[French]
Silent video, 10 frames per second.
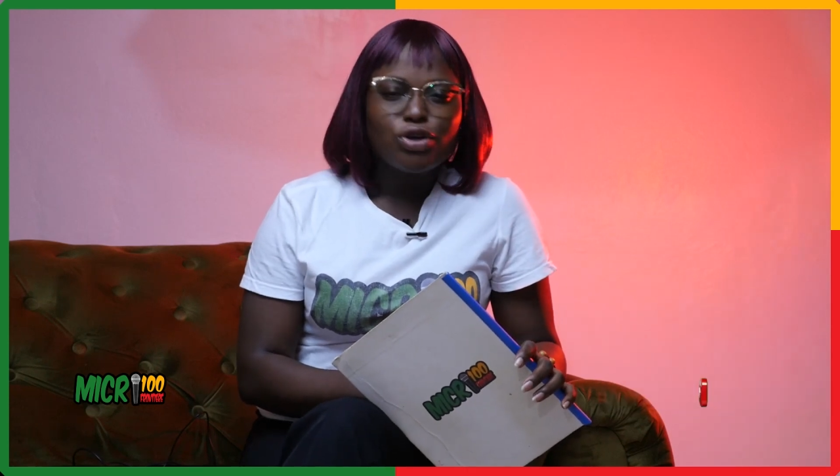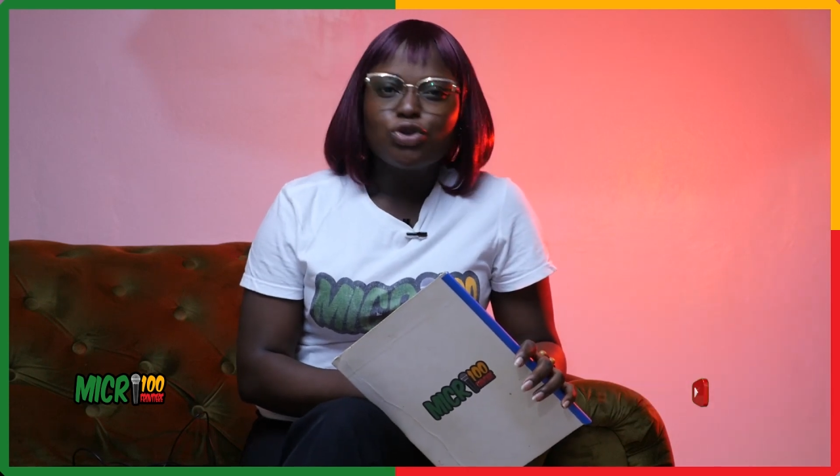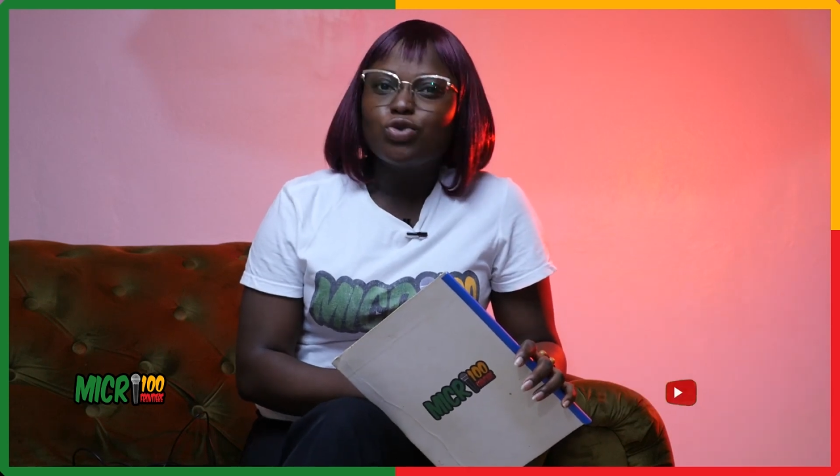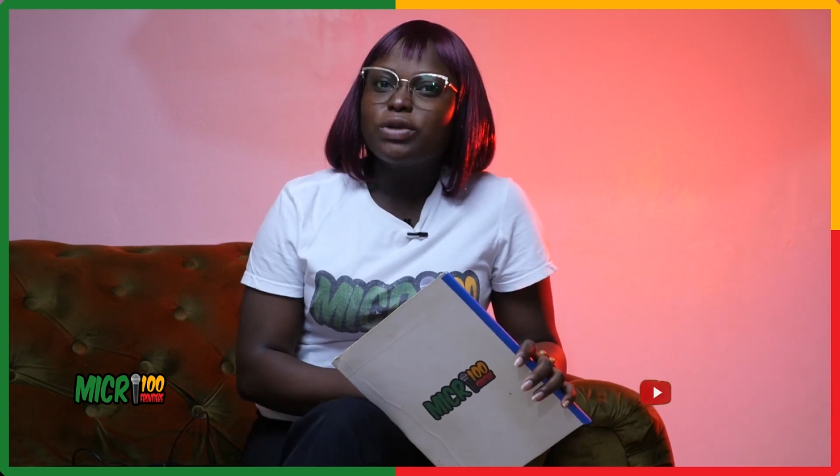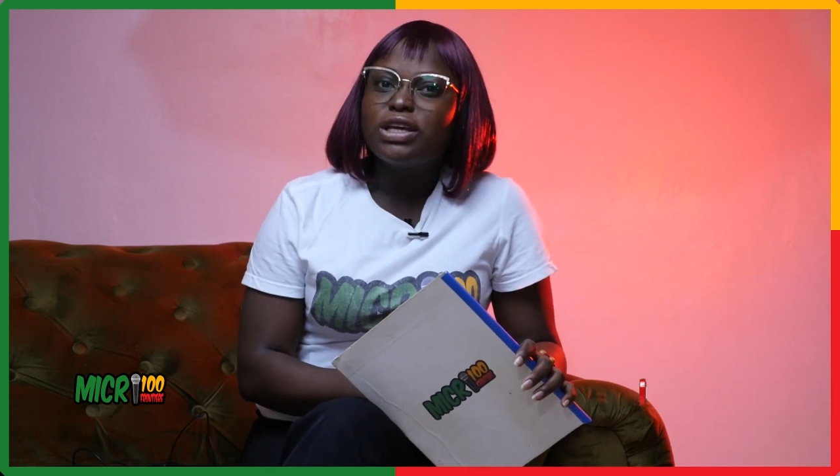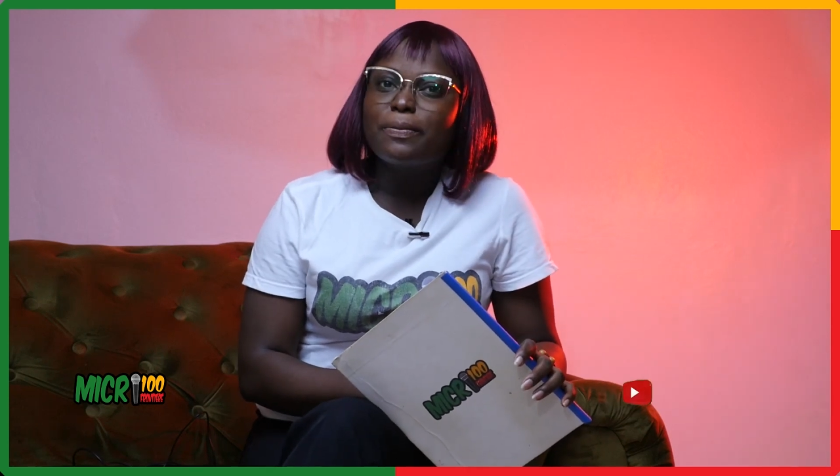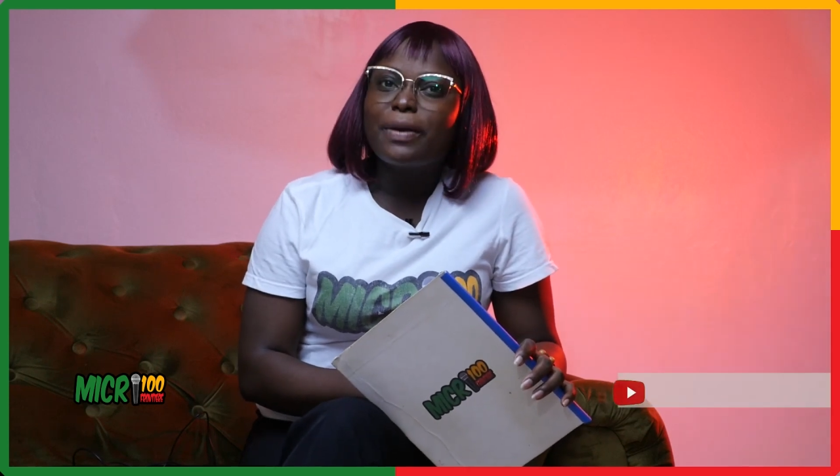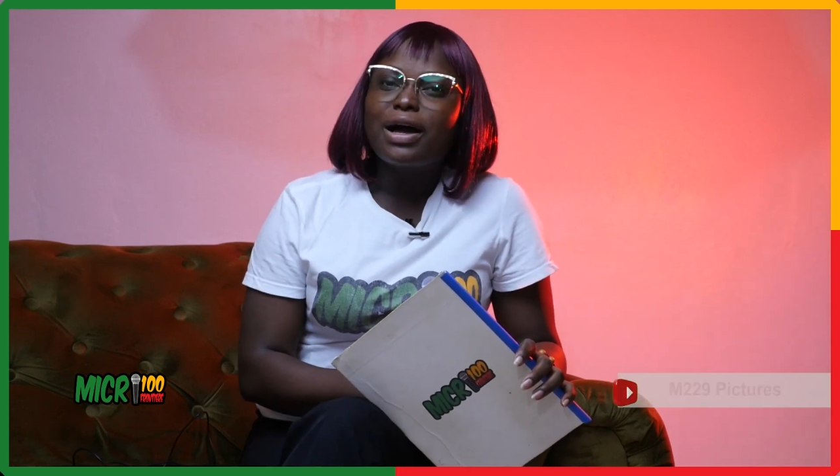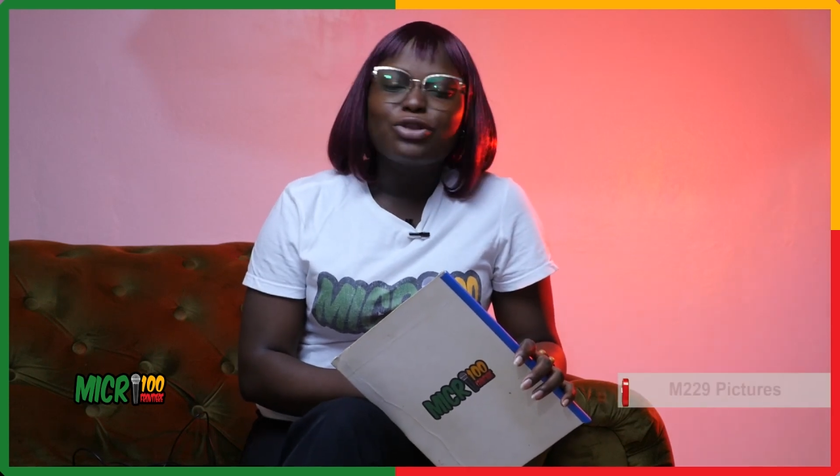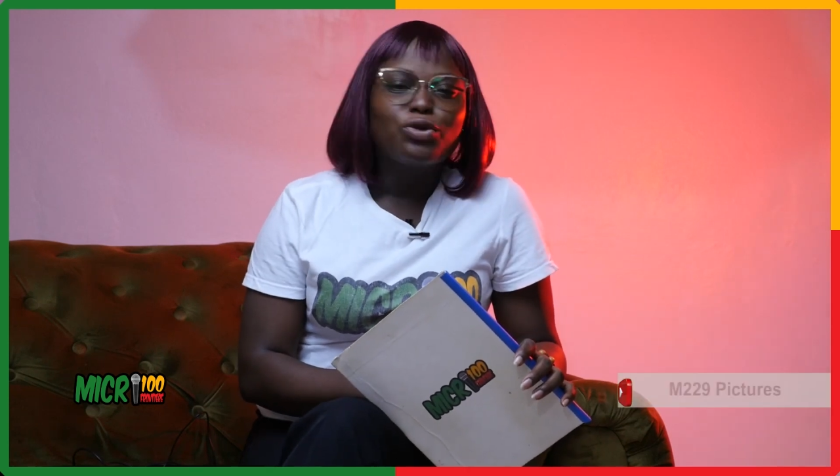N'oubliez
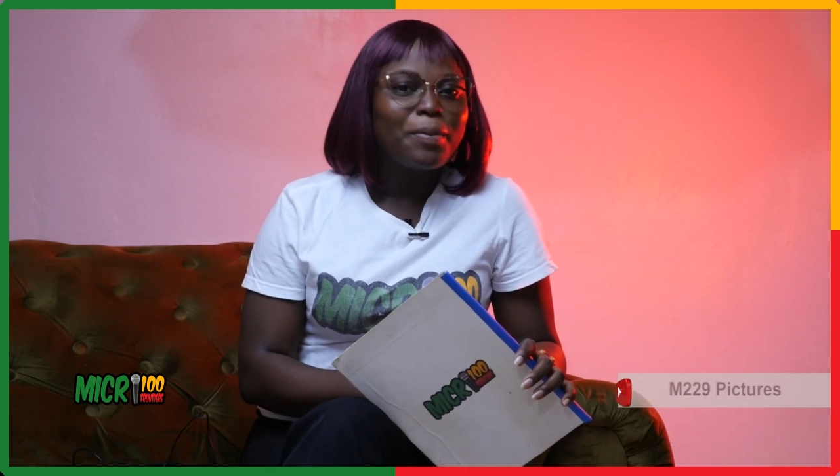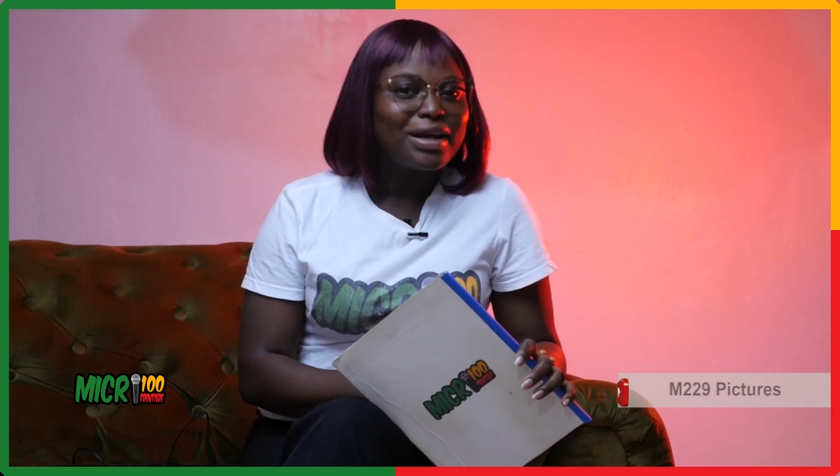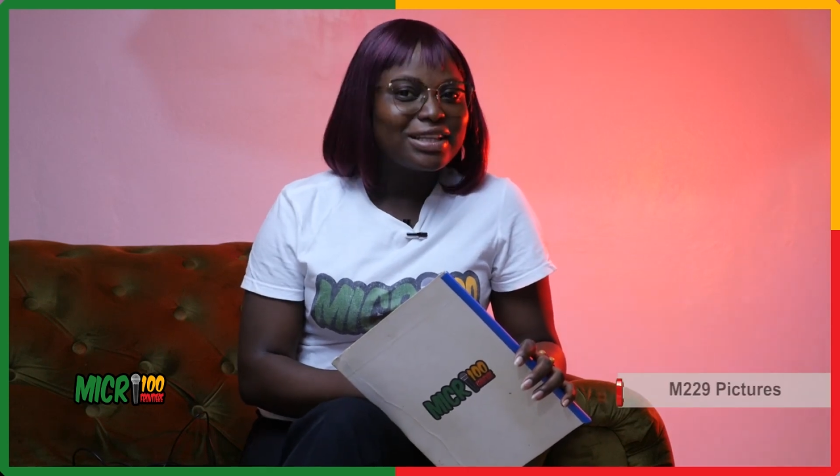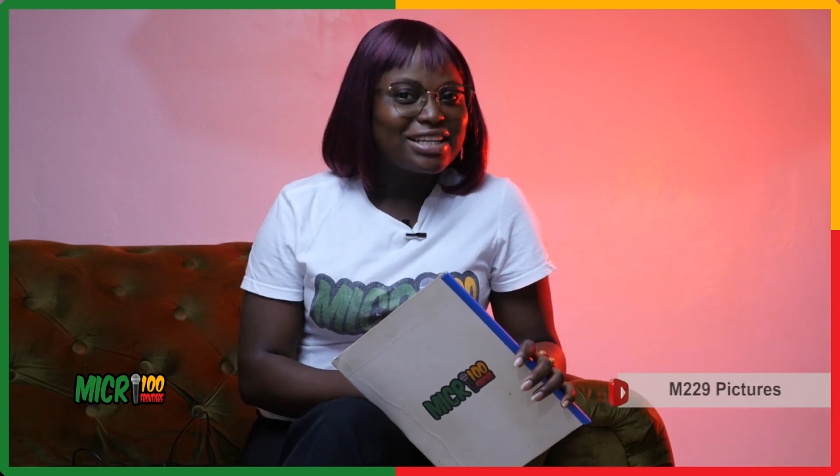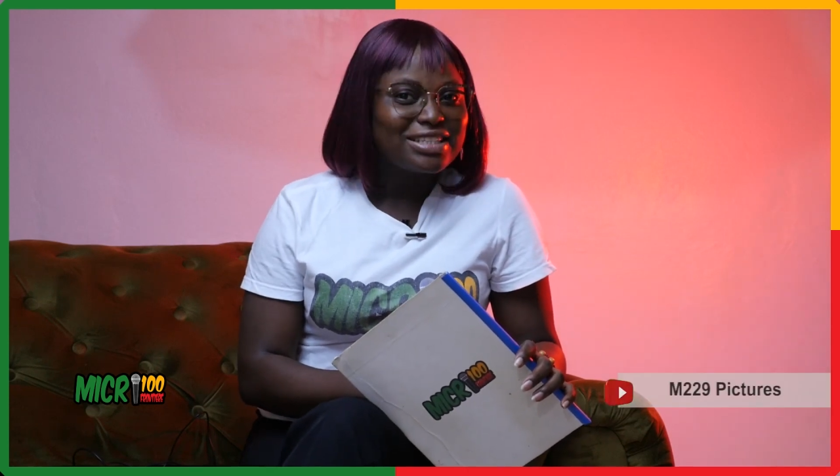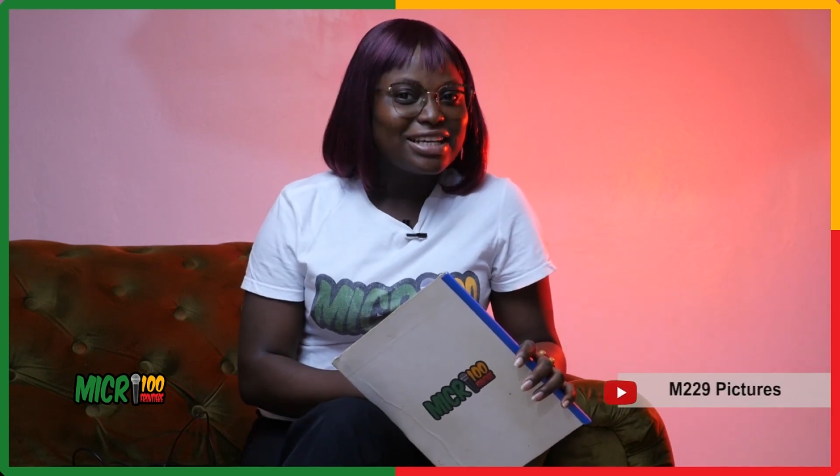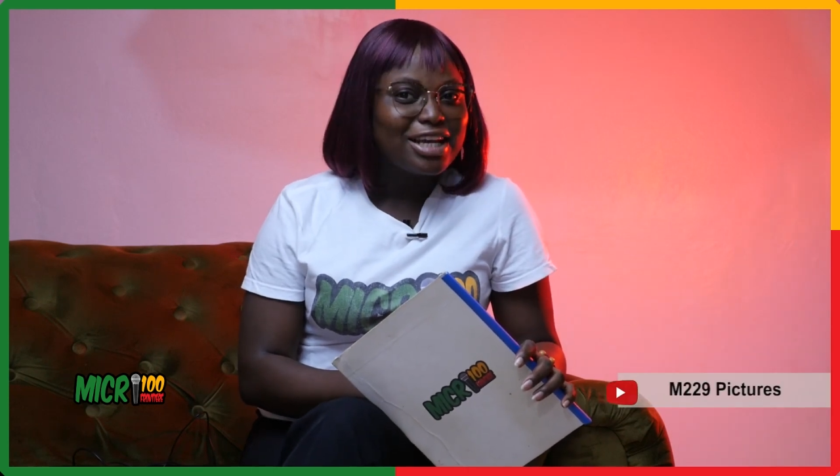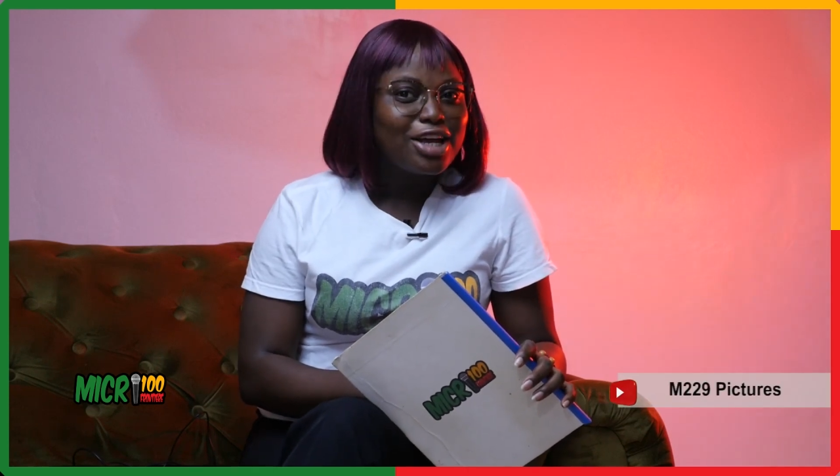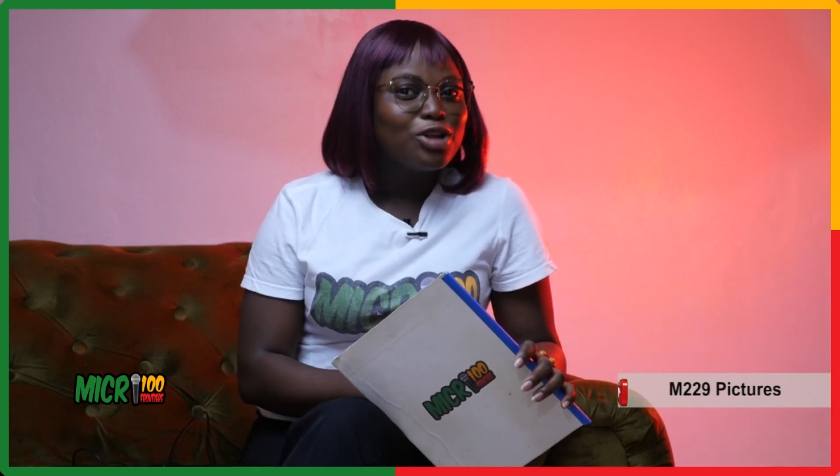pas de partager,